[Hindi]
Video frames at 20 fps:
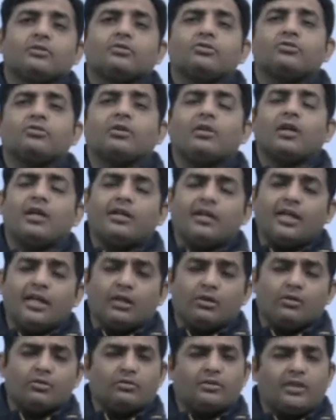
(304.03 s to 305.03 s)
जो
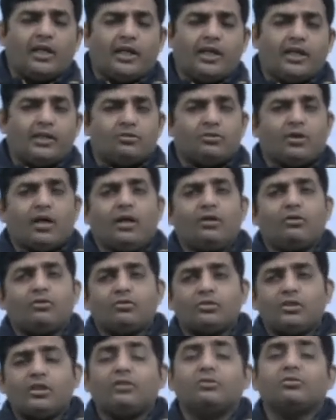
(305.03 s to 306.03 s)
क्रिटिक होता है जो
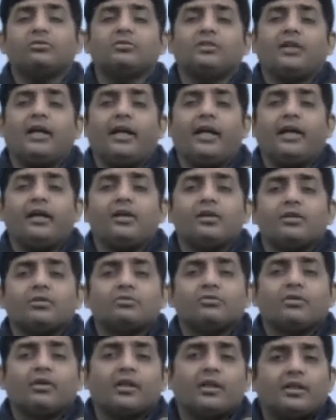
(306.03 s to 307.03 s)
आलोचक होता है
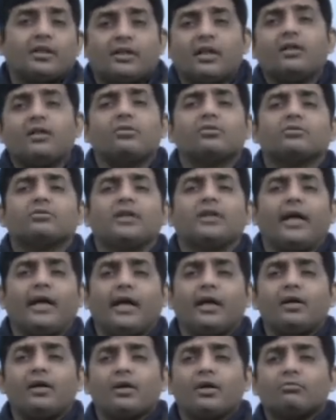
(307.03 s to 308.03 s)
जो रीडर होता
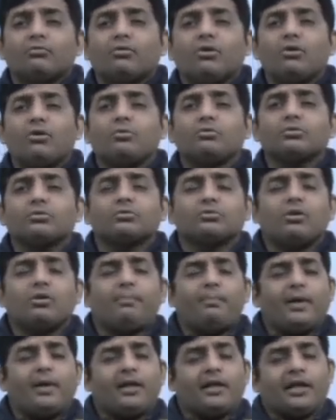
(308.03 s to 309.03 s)
है वो उसको
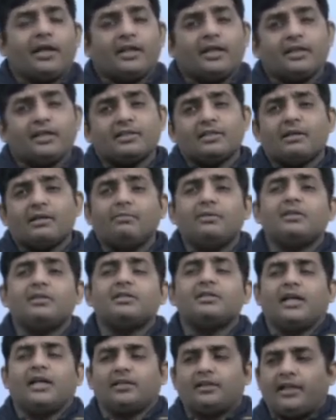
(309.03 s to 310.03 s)
पढ़ करके समझ
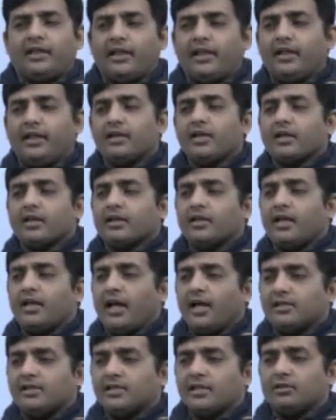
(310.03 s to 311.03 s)
जाता है कि
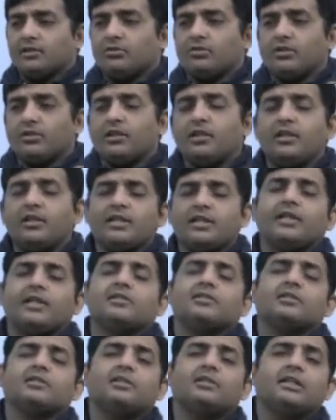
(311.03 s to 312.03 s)
ऐसा तो इन्हीं की
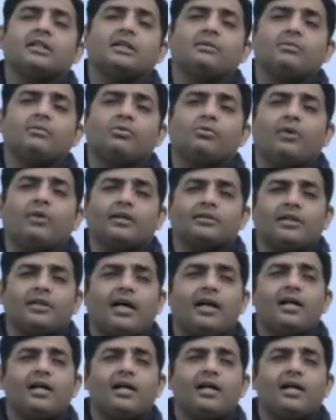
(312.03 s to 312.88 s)
जिंदगी में हुआ था